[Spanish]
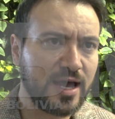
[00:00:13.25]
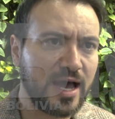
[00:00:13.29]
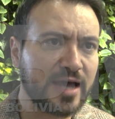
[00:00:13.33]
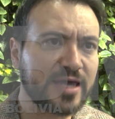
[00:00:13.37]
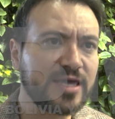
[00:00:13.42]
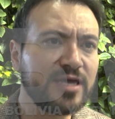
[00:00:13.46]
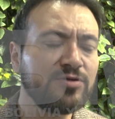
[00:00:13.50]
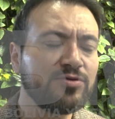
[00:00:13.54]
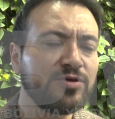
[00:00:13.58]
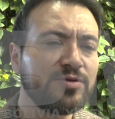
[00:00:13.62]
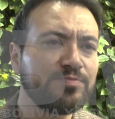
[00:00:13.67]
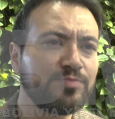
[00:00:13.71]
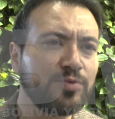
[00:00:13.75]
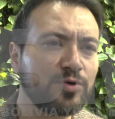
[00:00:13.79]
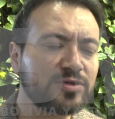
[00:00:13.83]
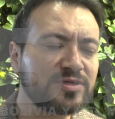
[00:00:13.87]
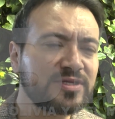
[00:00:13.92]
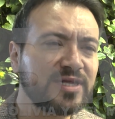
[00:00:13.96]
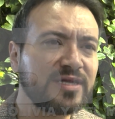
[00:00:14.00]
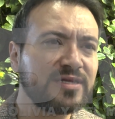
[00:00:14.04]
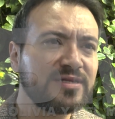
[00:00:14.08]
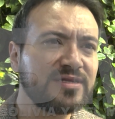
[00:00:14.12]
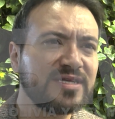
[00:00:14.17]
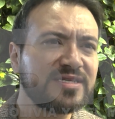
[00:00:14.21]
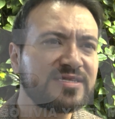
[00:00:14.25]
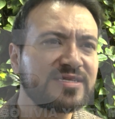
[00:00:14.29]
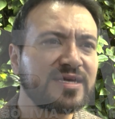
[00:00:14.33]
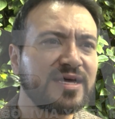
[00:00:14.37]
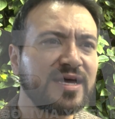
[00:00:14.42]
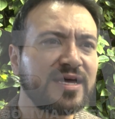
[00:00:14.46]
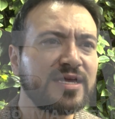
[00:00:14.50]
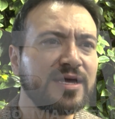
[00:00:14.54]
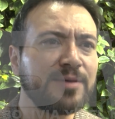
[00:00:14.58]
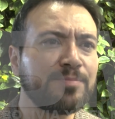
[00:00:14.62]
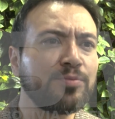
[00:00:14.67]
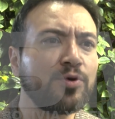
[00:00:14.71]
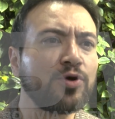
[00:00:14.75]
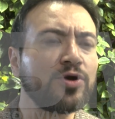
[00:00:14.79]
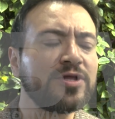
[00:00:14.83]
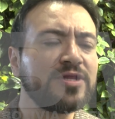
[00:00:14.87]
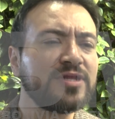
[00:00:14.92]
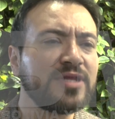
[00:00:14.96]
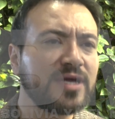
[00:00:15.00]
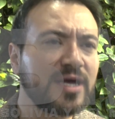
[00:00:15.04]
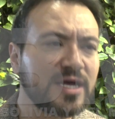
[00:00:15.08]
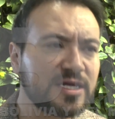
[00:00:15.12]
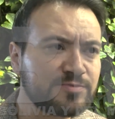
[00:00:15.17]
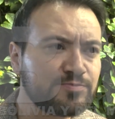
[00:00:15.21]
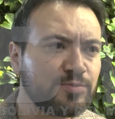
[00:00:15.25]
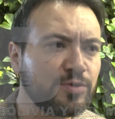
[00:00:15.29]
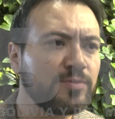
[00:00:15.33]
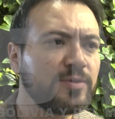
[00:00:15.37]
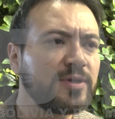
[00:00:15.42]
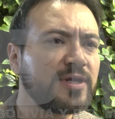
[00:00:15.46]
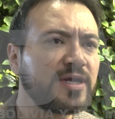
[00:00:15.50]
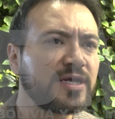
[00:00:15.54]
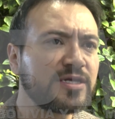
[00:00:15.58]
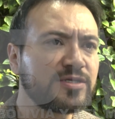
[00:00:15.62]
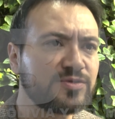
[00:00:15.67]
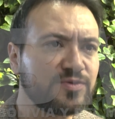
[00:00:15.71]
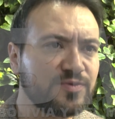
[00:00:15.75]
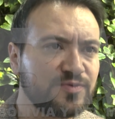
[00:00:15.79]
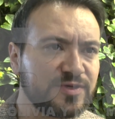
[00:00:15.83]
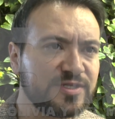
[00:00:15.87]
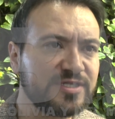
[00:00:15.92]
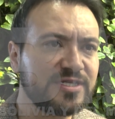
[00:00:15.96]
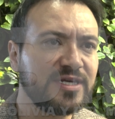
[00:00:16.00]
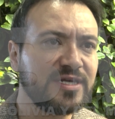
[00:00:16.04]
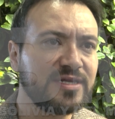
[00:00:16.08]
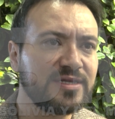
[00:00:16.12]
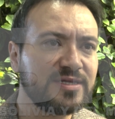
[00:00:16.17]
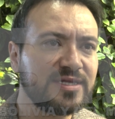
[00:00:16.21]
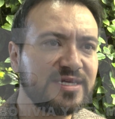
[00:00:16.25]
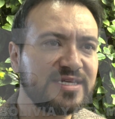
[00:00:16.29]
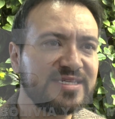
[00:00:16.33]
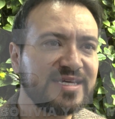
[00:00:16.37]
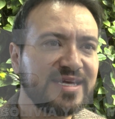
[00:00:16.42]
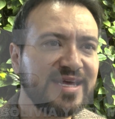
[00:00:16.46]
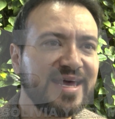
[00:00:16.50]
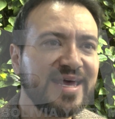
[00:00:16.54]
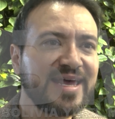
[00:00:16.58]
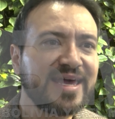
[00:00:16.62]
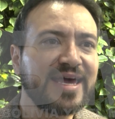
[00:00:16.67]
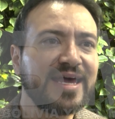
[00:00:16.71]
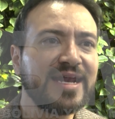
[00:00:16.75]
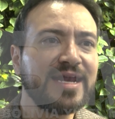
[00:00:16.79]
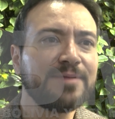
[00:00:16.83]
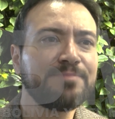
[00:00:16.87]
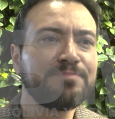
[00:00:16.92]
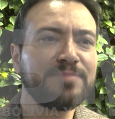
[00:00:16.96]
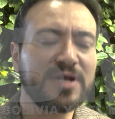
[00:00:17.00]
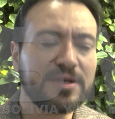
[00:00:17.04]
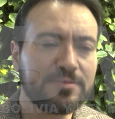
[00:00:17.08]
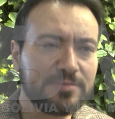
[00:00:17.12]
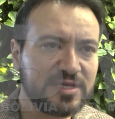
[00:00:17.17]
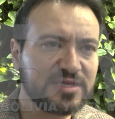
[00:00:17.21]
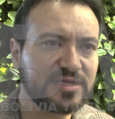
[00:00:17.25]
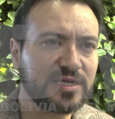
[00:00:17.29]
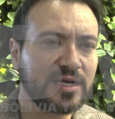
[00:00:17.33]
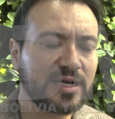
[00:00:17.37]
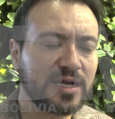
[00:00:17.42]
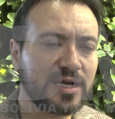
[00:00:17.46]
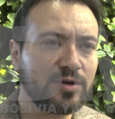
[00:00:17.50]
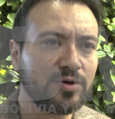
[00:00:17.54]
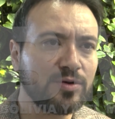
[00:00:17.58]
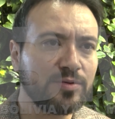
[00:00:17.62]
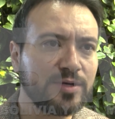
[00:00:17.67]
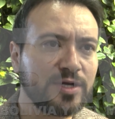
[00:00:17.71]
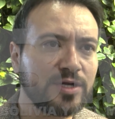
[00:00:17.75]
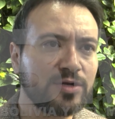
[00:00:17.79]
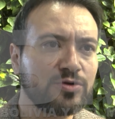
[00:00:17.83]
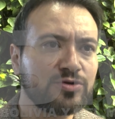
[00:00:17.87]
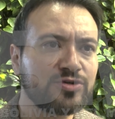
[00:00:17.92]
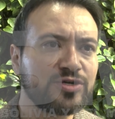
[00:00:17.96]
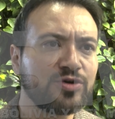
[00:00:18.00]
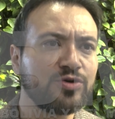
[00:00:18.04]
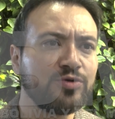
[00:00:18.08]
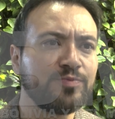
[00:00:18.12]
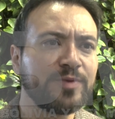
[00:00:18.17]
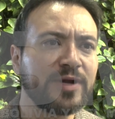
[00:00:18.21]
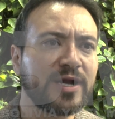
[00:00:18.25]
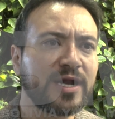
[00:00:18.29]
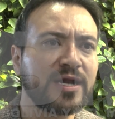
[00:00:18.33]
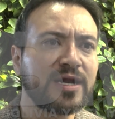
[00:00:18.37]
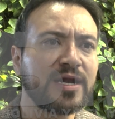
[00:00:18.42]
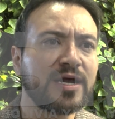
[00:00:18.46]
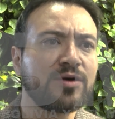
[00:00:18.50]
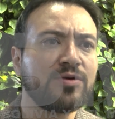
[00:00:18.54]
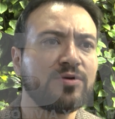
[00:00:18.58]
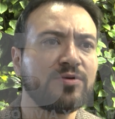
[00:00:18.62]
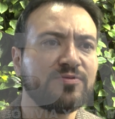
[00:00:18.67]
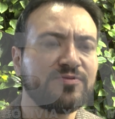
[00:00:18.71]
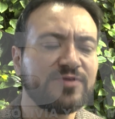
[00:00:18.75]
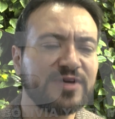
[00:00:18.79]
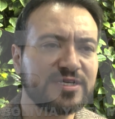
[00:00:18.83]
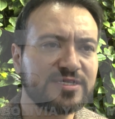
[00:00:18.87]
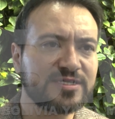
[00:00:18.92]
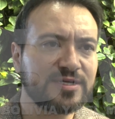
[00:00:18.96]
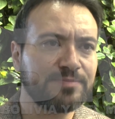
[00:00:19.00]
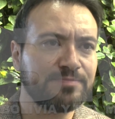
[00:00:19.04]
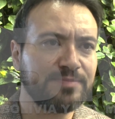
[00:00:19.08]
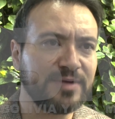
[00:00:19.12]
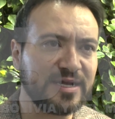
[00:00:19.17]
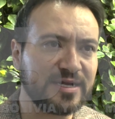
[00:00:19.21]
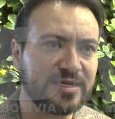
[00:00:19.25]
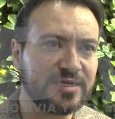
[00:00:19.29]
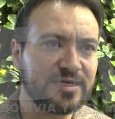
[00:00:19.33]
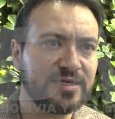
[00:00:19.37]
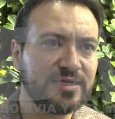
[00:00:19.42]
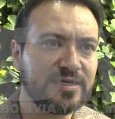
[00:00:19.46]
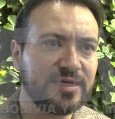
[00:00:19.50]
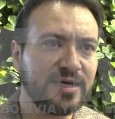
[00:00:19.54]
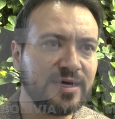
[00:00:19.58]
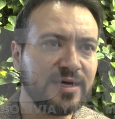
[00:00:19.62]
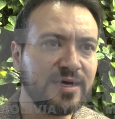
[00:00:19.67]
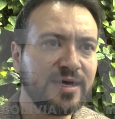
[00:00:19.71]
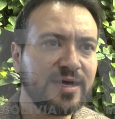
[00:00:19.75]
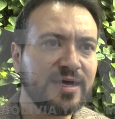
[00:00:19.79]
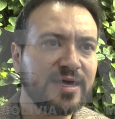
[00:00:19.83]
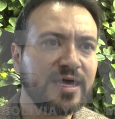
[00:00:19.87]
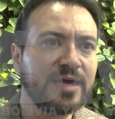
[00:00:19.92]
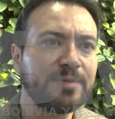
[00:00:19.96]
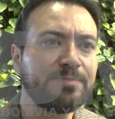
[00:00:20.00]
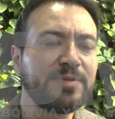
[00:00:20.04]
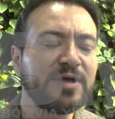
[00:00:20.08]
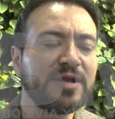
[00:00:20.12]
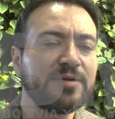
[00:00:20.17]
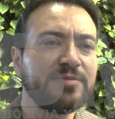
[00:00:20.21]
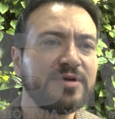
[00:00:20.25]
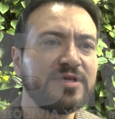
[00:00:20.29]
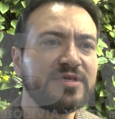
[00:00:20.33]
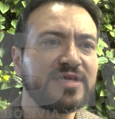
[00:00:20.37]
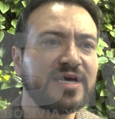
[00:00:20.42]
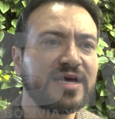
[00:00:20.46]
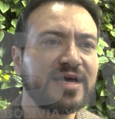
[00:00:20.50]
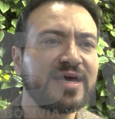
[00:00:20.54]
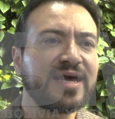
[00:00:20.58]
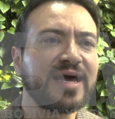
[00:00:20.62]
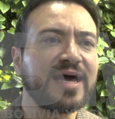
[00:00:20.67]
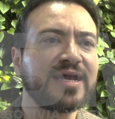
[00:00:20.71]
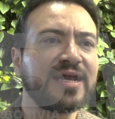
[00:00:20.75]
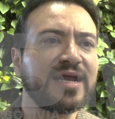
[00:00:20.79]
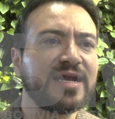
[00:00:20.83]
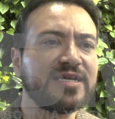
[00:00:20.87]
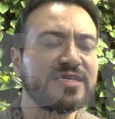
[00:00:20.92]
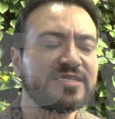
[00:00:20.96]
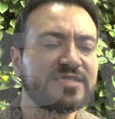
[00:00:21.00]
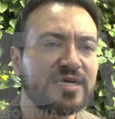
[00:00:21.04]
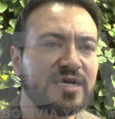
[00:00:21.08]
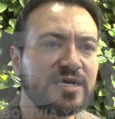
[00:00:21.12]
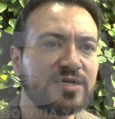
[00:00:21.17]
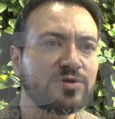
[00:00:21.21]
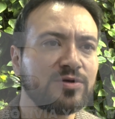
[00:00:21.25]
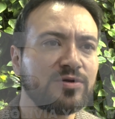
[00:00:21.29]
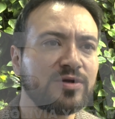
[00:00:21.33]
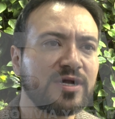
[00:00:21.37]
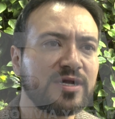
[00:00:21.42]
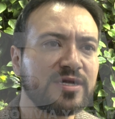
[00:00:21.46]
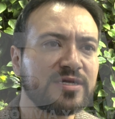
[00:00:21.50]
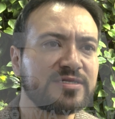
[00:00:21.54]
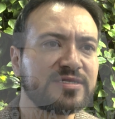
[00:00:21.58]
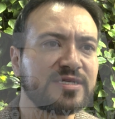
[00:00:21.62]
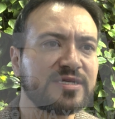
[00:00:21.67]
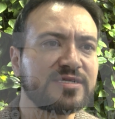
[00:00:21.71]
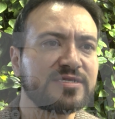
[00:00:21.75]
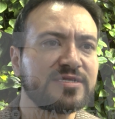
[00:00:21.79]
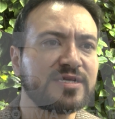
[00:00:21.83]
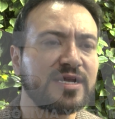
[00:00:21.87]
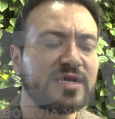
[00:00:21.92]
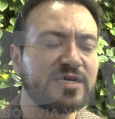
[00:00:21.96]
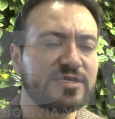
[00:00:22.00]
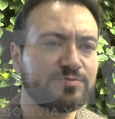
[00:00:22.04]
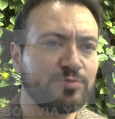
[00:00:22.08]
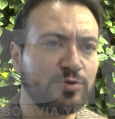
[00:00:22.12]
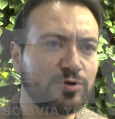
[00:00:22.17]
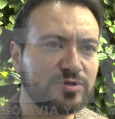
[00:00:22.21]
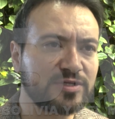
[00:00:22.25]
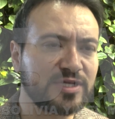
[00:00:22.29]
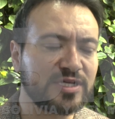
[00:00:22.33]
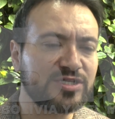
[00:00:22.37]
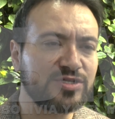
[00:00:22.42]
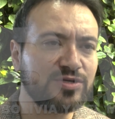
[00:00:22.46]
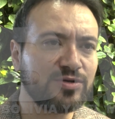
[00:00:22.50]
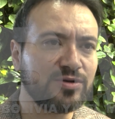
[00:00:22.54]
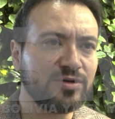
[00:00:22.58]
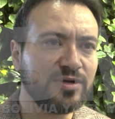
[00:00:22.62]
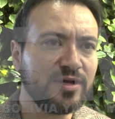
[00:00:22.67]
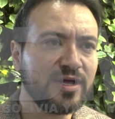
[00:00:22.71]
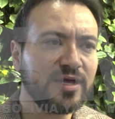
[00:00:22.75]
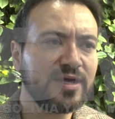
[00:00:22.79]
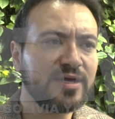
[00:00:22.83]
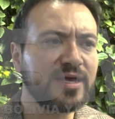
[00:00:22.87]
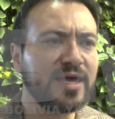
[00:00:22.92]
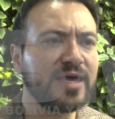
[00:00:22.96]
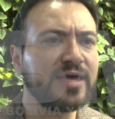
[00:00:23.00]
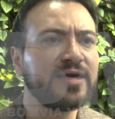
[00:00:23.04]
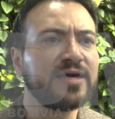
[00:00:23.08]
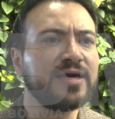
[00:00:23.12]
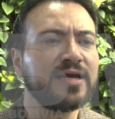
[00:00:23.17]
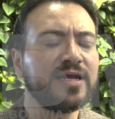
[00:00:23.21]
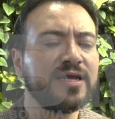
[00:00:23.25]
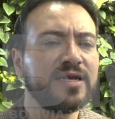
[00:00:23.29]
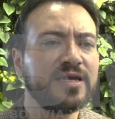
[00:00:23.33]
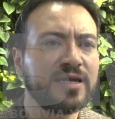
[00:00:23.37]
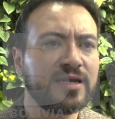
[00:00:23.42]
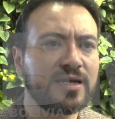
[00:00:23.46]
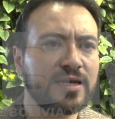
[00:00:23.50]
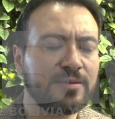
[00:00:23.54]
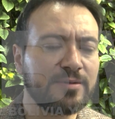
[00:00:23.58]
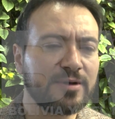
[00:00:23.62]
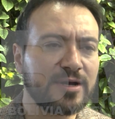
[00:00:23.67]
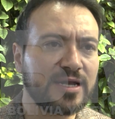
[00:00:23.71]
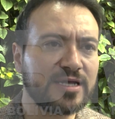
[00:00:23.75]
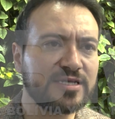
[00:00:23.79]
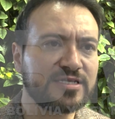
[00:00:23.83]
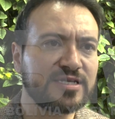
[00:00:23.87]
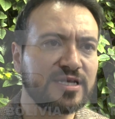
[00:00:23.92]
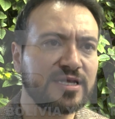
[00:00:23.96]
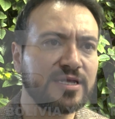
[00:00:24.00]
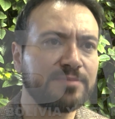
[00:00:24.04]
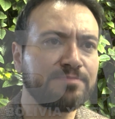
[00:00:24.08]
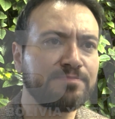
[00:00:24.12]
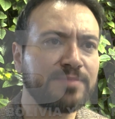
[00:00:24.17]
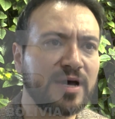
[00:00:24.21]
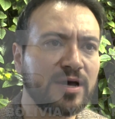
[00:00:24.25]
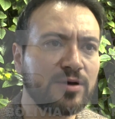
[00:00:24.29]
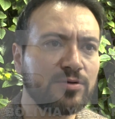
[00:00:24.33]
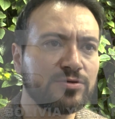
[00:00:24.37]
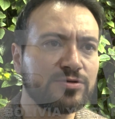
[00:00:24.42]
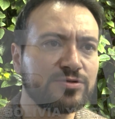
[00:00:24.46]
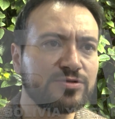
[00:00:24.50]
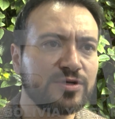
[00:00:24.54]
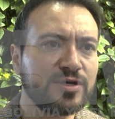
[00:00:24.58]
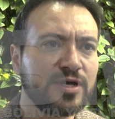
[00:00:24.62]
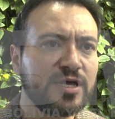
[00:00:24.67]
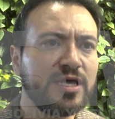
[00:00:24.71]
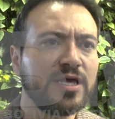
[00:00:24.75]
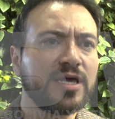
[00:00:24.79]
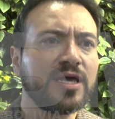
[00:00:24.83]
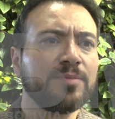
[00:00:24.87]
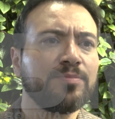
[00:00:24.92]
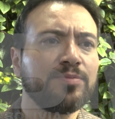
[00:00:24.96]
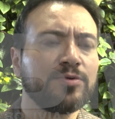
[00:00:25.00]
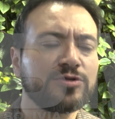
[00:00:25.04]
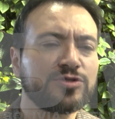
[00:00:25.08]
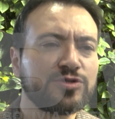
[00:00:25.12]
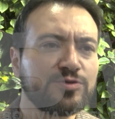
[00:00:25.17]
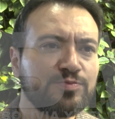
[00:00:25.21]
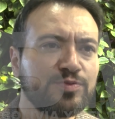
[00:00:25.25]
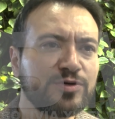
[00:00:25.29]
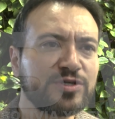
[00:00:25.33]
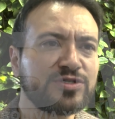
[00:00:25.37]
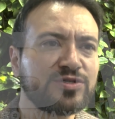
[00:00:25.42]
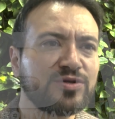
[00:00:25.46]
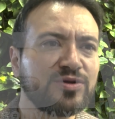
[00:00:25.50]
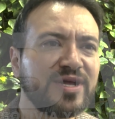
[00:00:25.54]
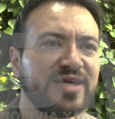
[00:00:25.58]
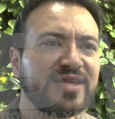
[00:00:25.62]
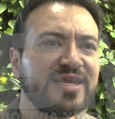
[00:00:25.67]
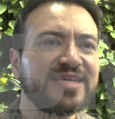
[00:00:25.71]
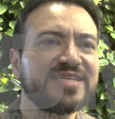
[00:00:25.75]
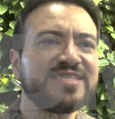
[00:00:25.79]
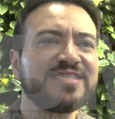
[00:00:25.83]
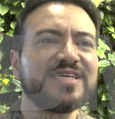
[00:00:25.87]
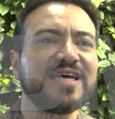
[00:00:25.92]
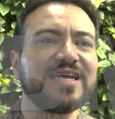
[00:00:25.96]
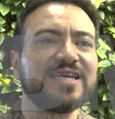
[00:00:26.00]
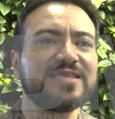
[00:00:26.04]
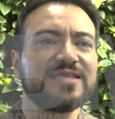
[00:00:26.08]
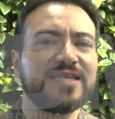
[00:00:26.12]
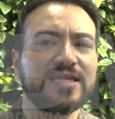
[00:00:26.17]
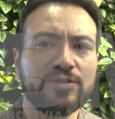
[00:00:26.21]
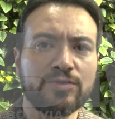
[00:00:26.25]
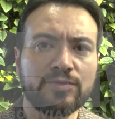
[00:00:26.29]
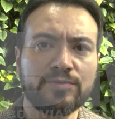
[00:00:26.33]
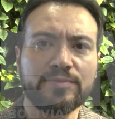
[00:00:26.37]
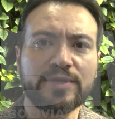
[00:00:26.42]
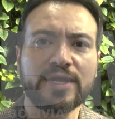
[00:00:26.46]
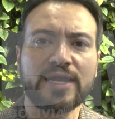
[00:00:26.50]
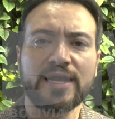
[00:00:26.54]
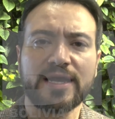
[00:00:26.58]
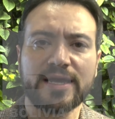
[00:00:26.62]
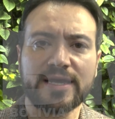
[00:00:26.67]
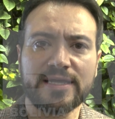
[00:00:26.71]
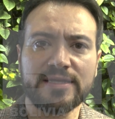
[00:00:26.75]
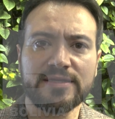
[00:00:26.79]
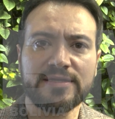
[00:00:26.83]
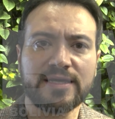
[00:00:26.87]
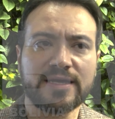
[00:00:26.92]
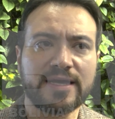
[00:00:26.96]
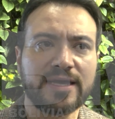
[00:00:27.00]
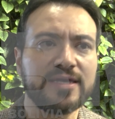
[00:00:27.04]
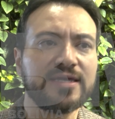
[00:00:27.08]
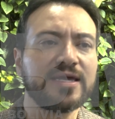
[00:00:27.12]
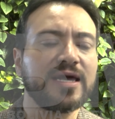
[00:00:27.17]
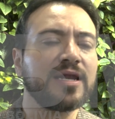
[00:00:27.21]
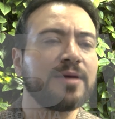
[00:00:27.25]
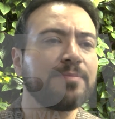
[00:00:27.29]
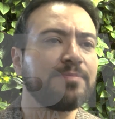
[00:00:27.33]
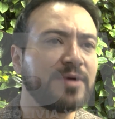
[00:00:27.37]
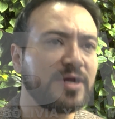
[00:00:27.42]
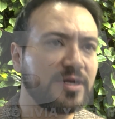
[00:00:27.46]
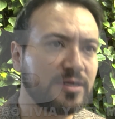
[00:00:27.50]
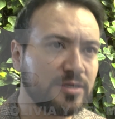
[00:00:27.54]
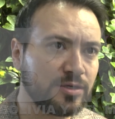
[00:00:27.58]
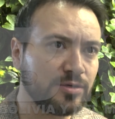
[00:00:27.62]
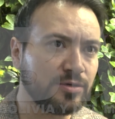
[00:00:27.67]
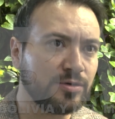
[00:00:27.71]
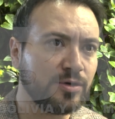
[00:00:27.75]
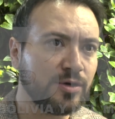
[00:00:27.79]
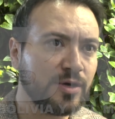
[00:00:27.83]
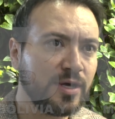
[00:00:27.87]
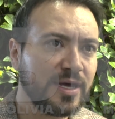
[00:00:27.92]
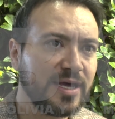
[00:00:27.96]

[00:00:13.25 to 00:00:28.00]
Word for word: Aquí lo importante es que haya políticas públicas suficientes que le permitan al gobierno recuperar la confianza perdida, que permitan canalizar dólares desde la exportación, que inclinen la balanza de pagos y que por supuesto le den certidumbre a la gente que ya la perdió.